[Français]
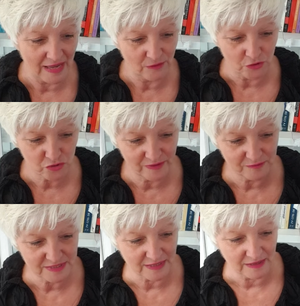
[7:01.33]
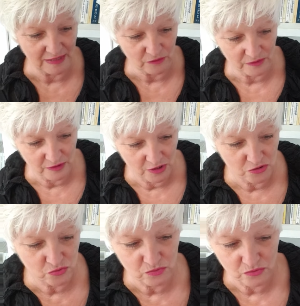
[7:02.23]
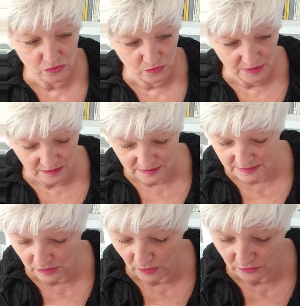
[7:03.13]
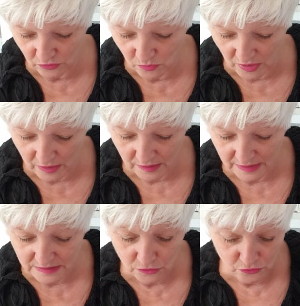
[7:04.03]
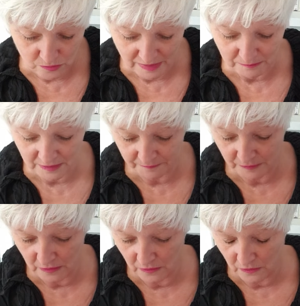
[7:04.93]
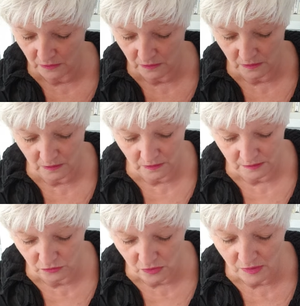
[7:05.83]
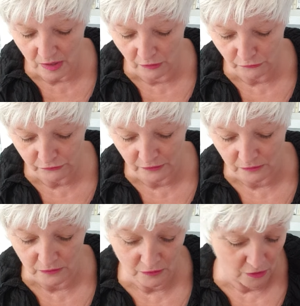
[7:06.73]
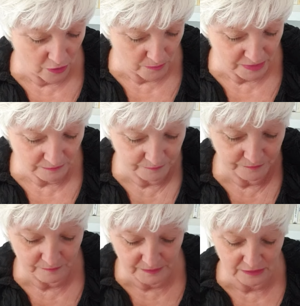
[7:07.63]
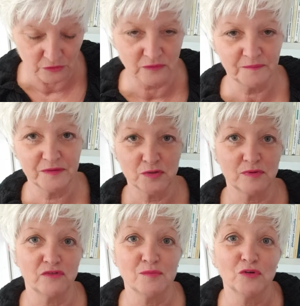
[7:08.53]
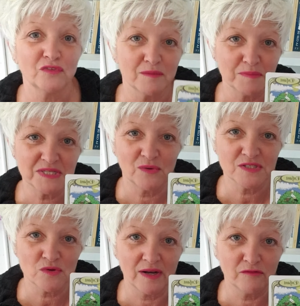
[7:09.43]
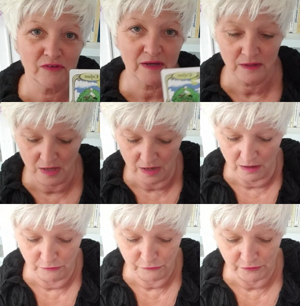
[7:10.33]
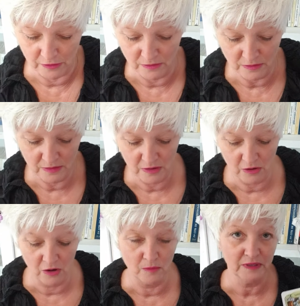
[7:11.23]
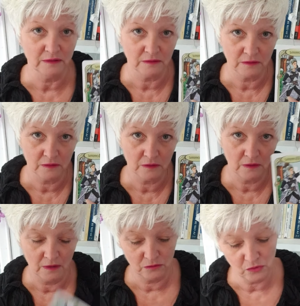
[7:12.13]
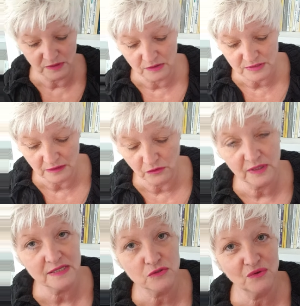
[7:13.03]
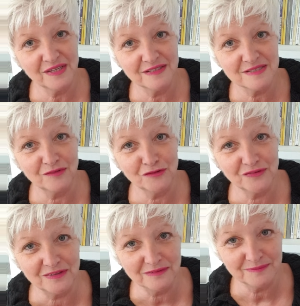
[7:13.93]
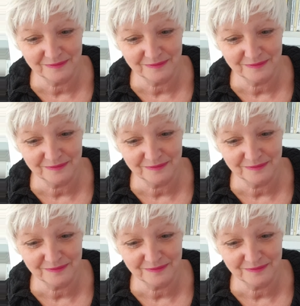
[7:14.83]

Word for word: Alors, je vais en tirer. Alors, tu es si loin de moi, est-ce que tu m'aimes Donc, enfant, homme, pardon, je vais vous les montrer, même si on sont à l'envers. Enfant, homme. Donc, dans cette relation, il y a des enfants.